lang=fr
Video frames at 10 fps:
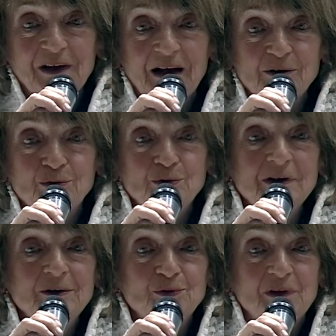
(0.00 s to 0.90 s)

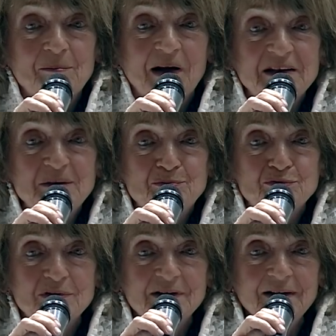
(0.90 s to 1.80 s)
calculé, tout est
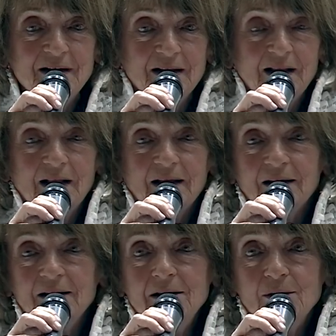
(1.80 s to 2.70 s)
manipulé,
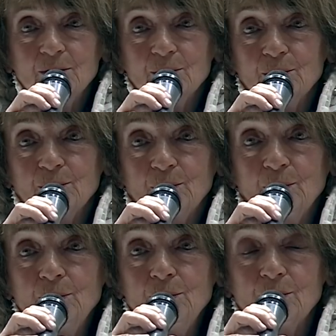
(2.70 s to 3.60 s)
et euh,
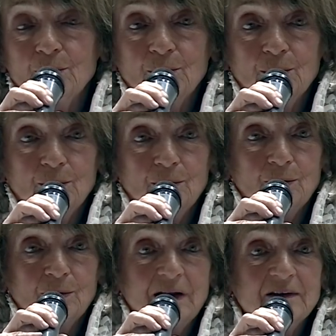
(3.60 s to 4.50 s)
que
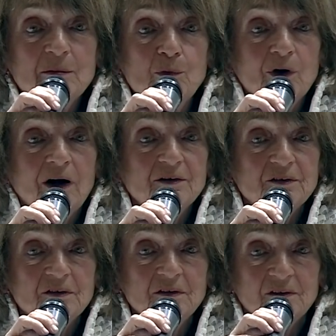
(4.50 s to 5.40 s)
euh, la
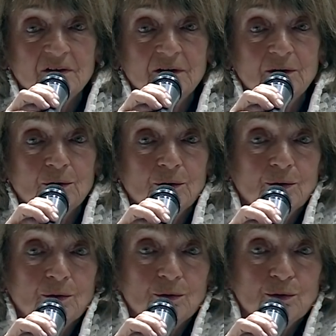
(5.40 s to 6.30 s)
démocratie, c'est
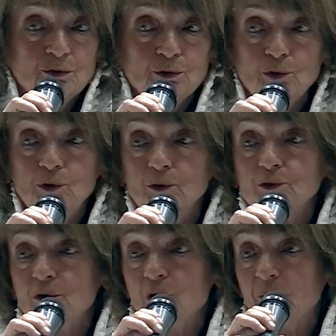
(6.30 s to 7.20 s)
euh, ce que l'on
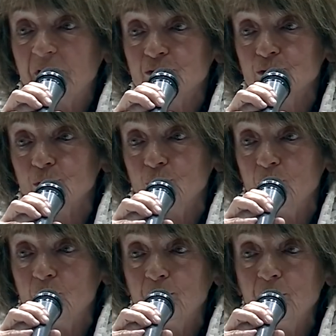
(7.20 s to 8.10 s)
donne en pâture au
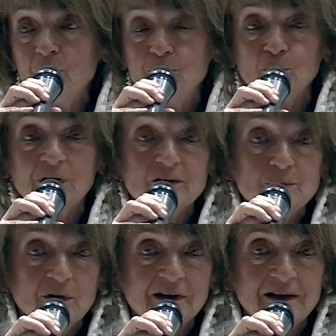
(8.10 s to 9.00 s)
bon peuple, aux classes
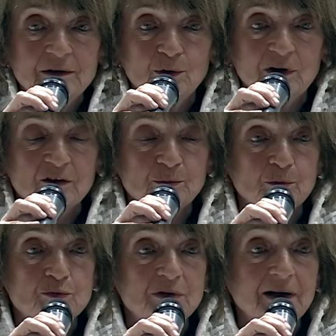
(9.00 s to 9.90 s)
moyennes et aux classes
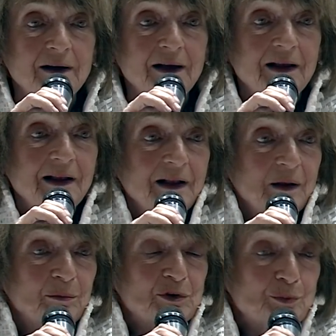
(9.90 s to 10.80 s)
populaires.
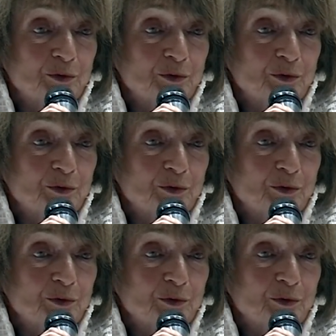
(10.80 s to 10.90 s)
Mais je peux